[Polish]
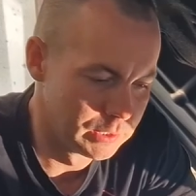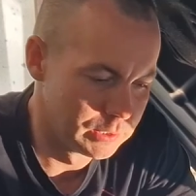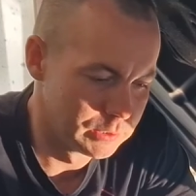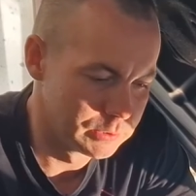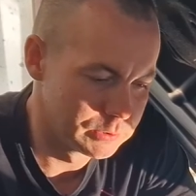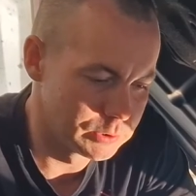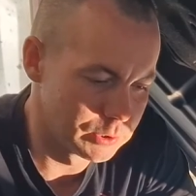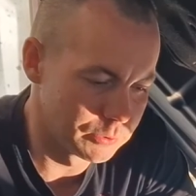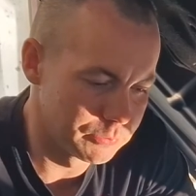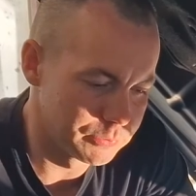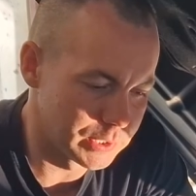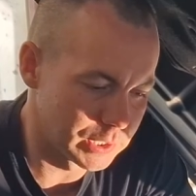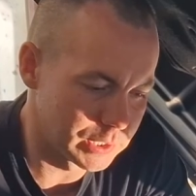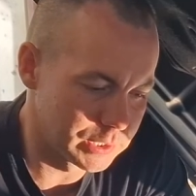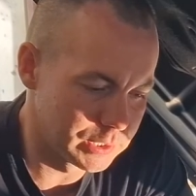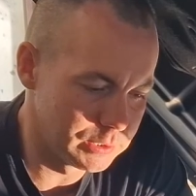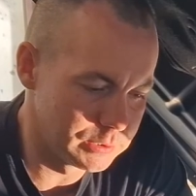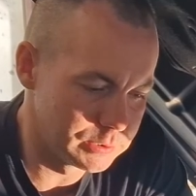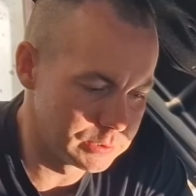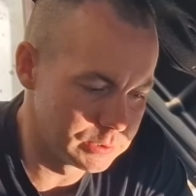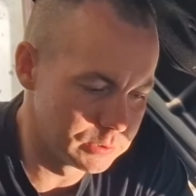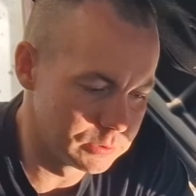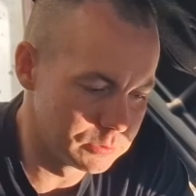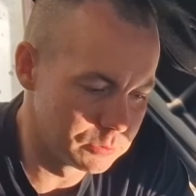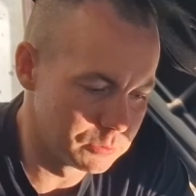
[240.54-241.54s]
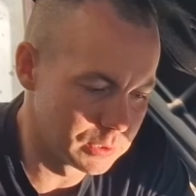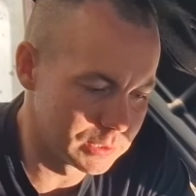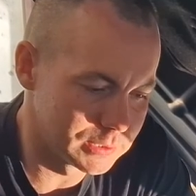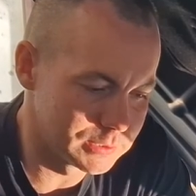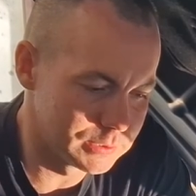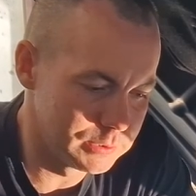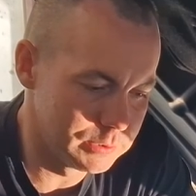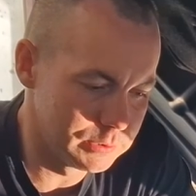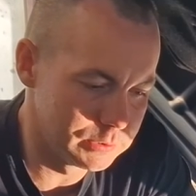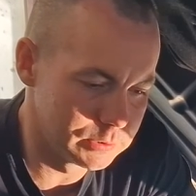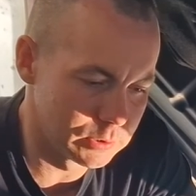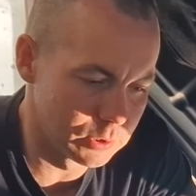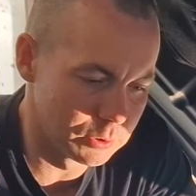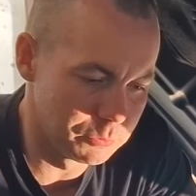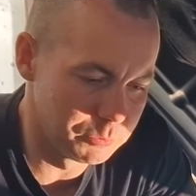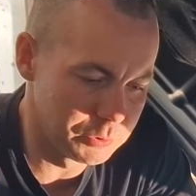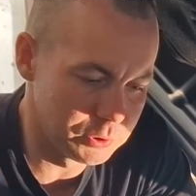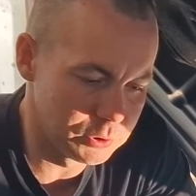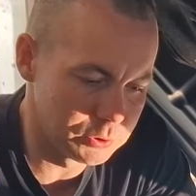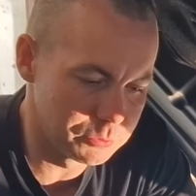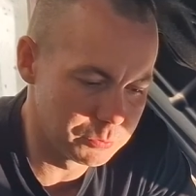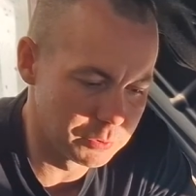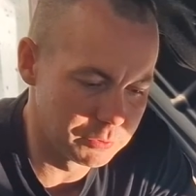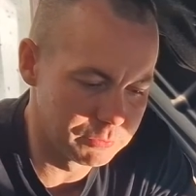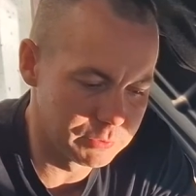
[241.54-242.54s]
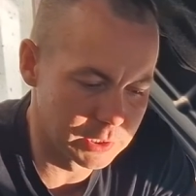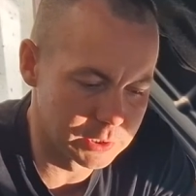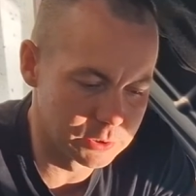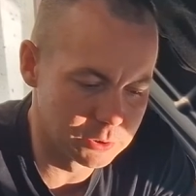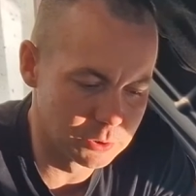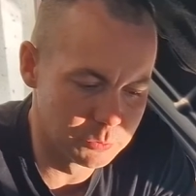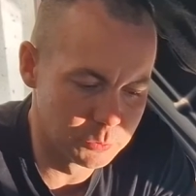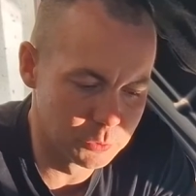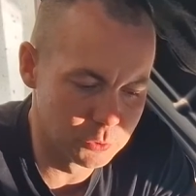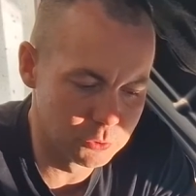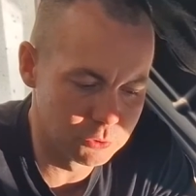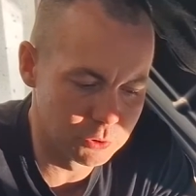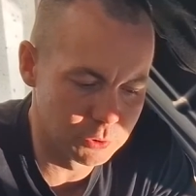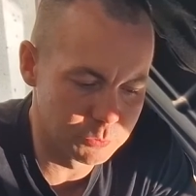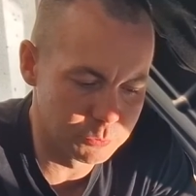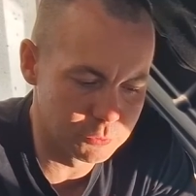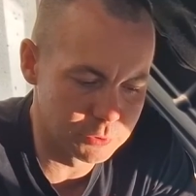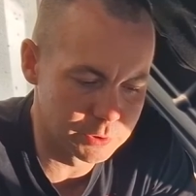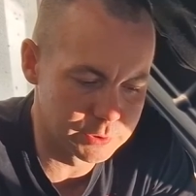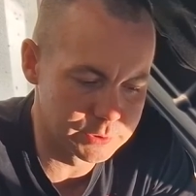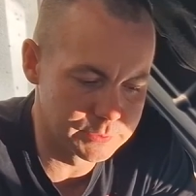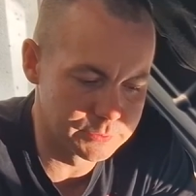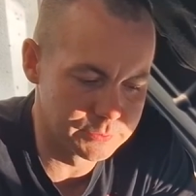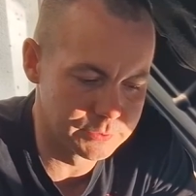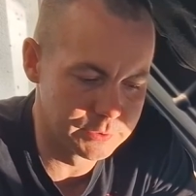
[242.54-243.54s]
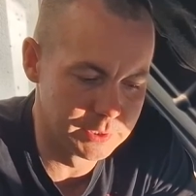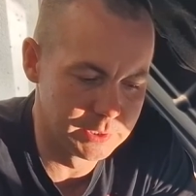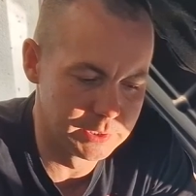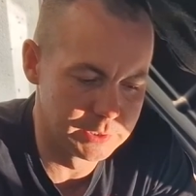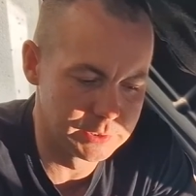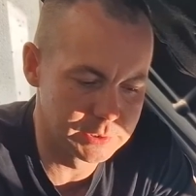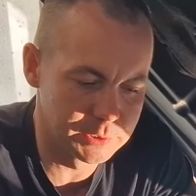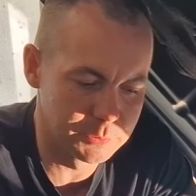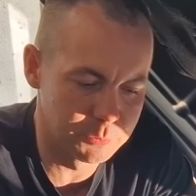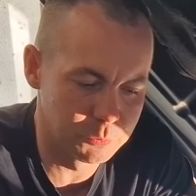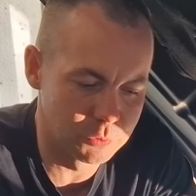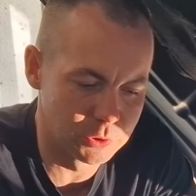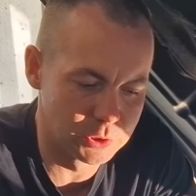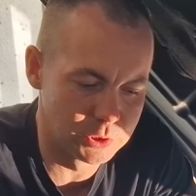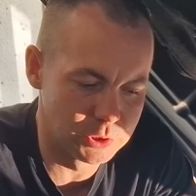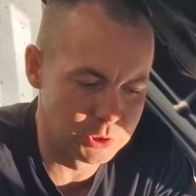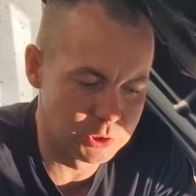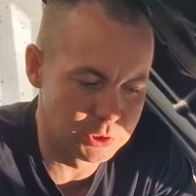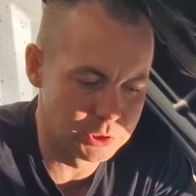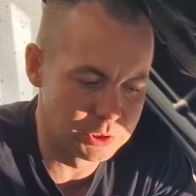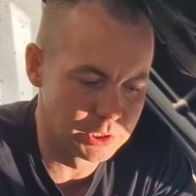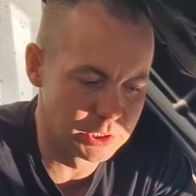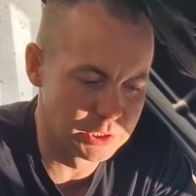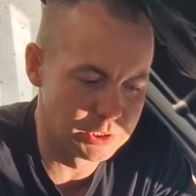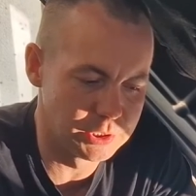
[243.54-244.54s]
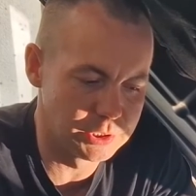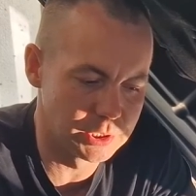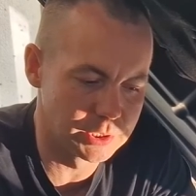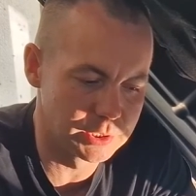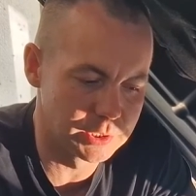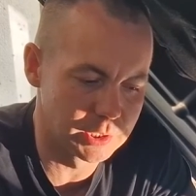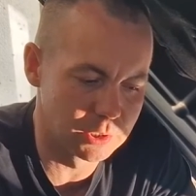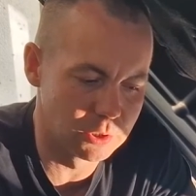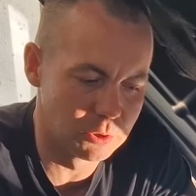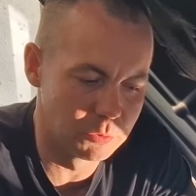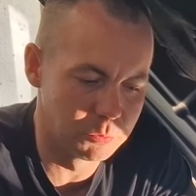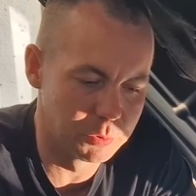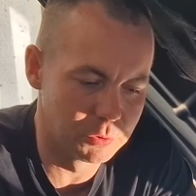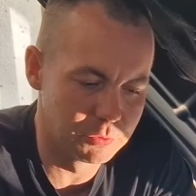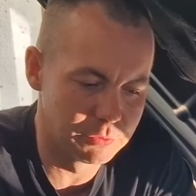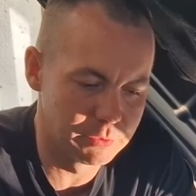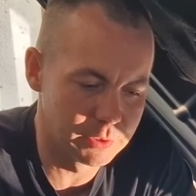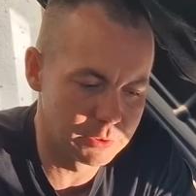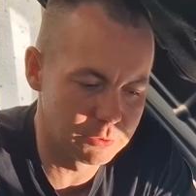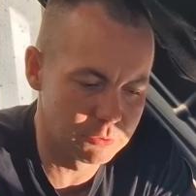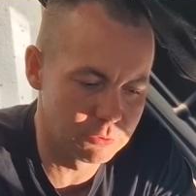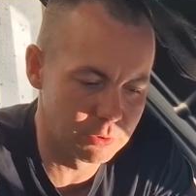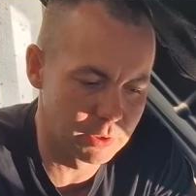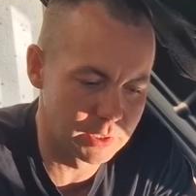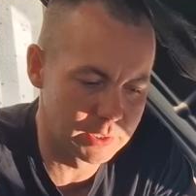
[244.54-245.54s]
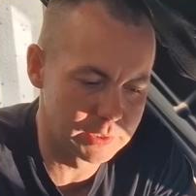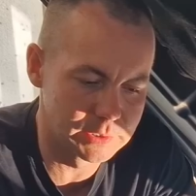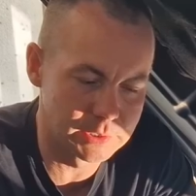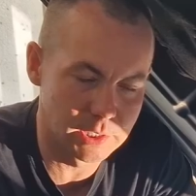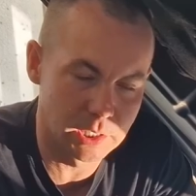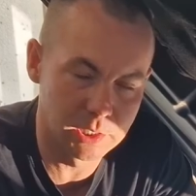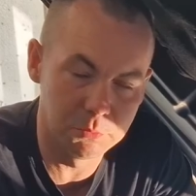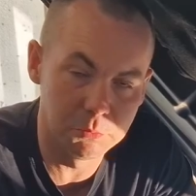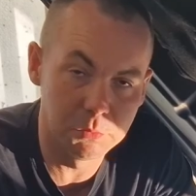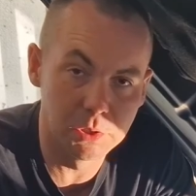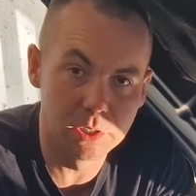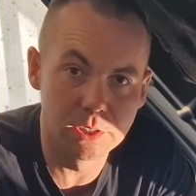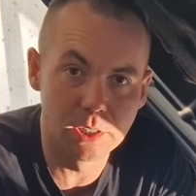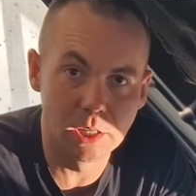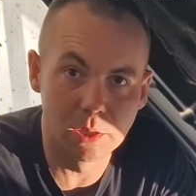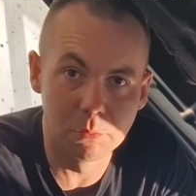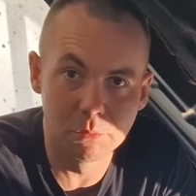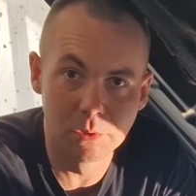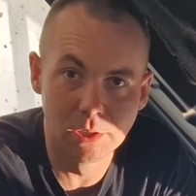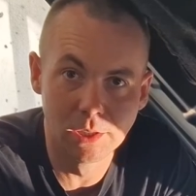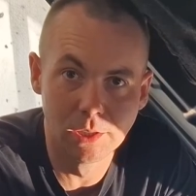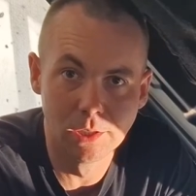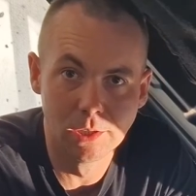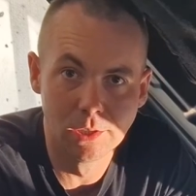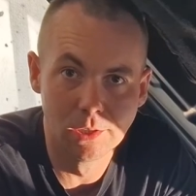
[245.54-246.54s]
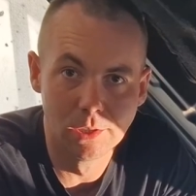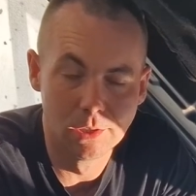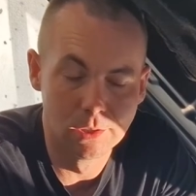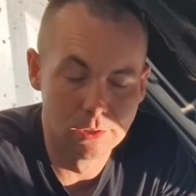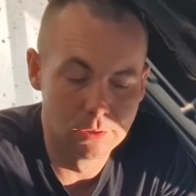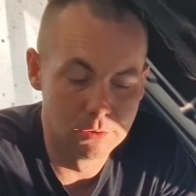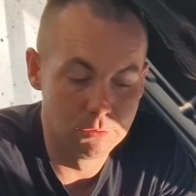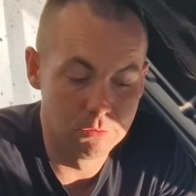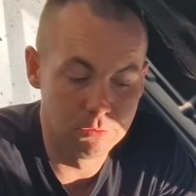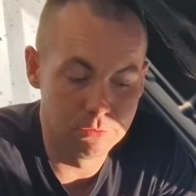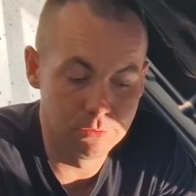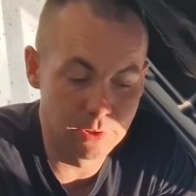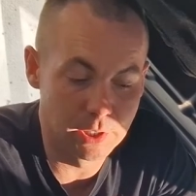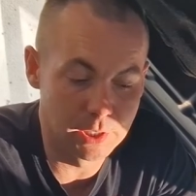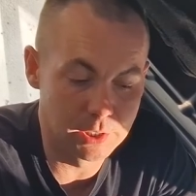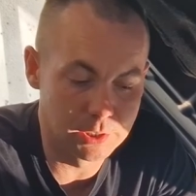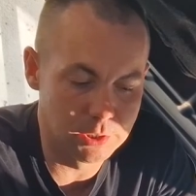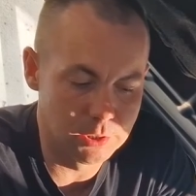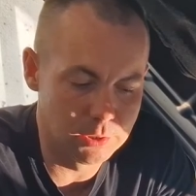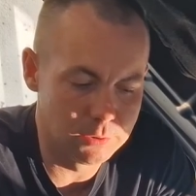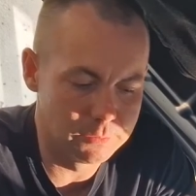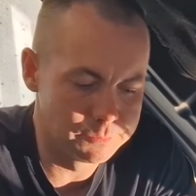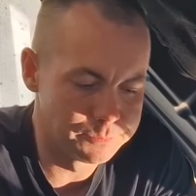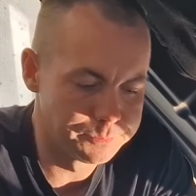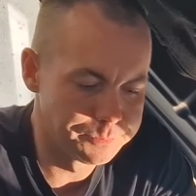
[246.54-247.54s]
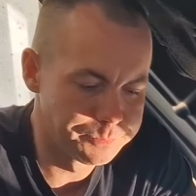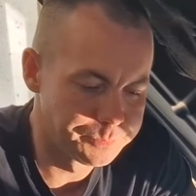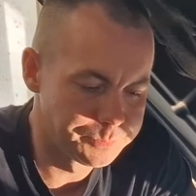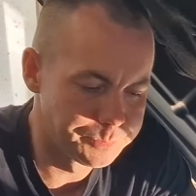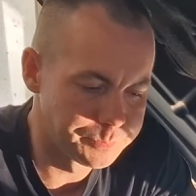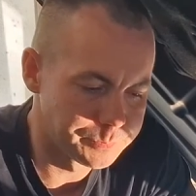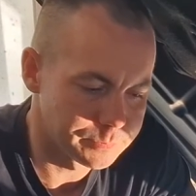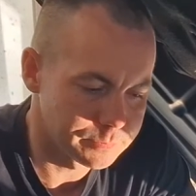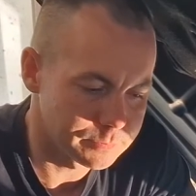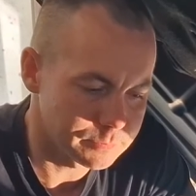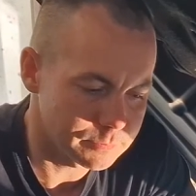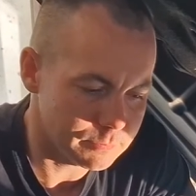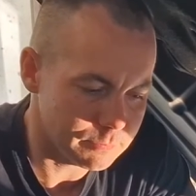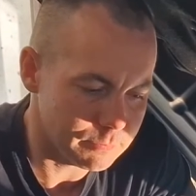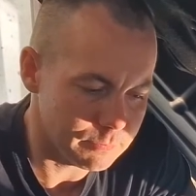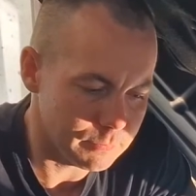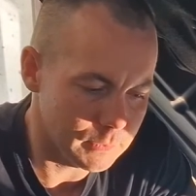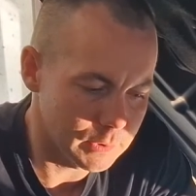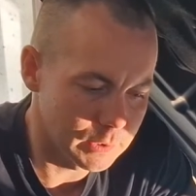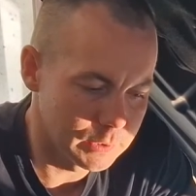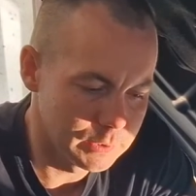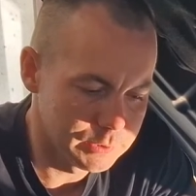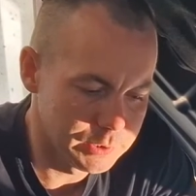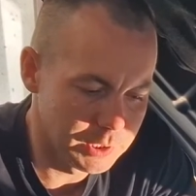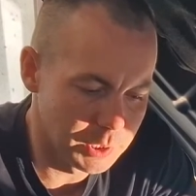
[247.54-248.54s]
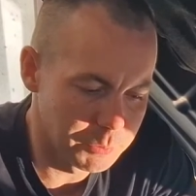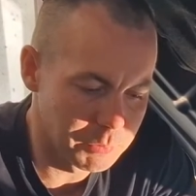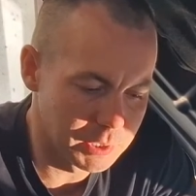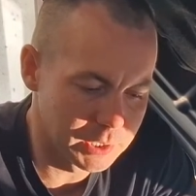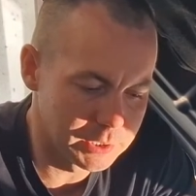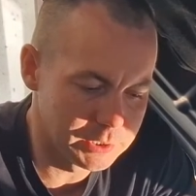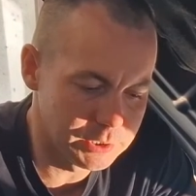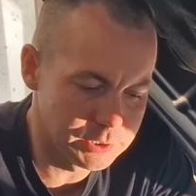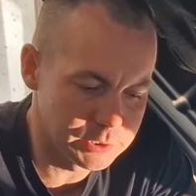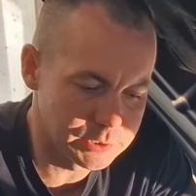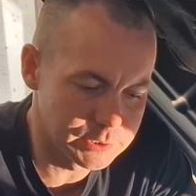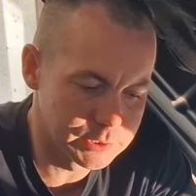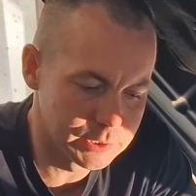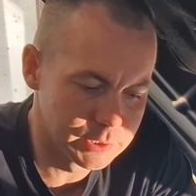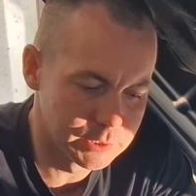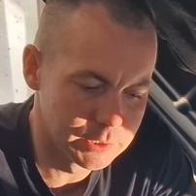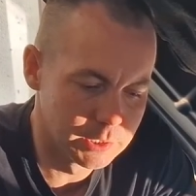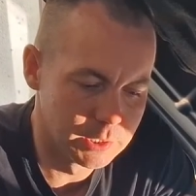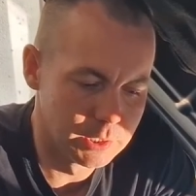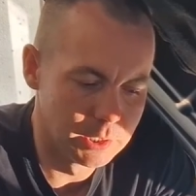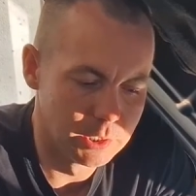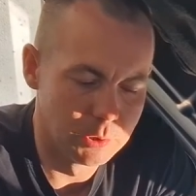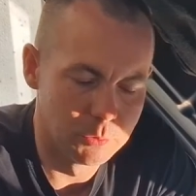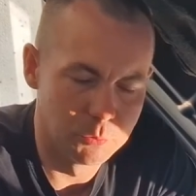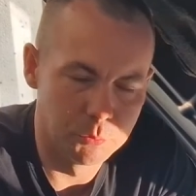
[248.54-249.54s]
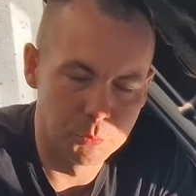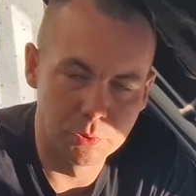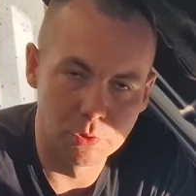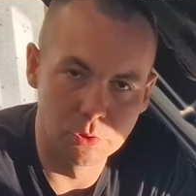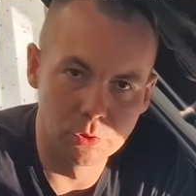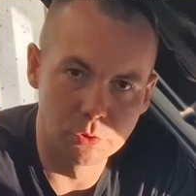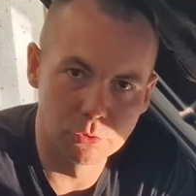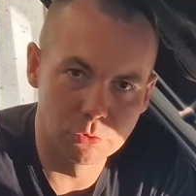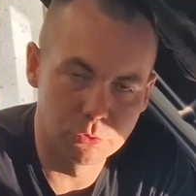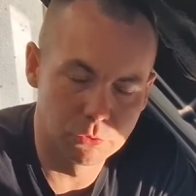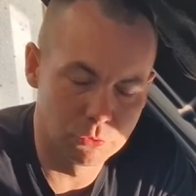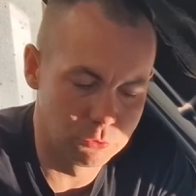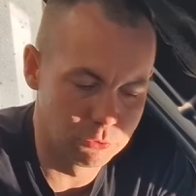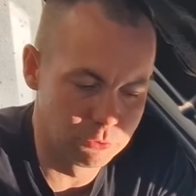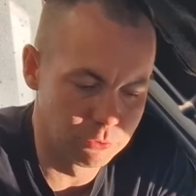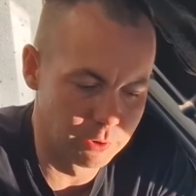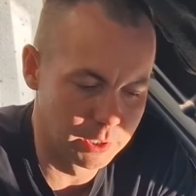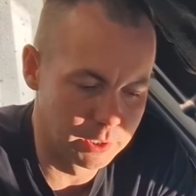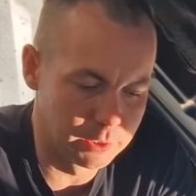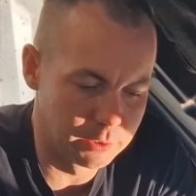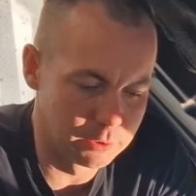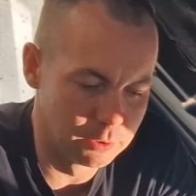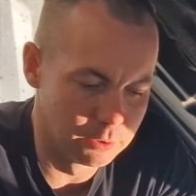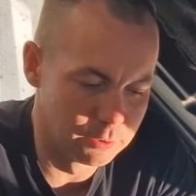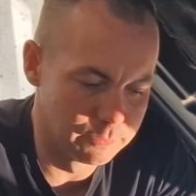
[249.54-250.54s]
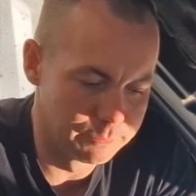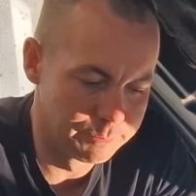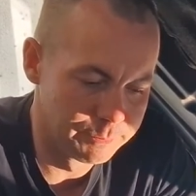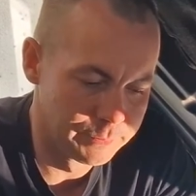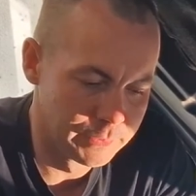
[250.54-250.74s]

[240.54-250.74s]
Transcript: Co w takiej sytuacji zrobić, bo wiadomo, że przez wtrysk przeciśnięcie tego powietrza zajmie nam wieki. Nie ma nic prostszego.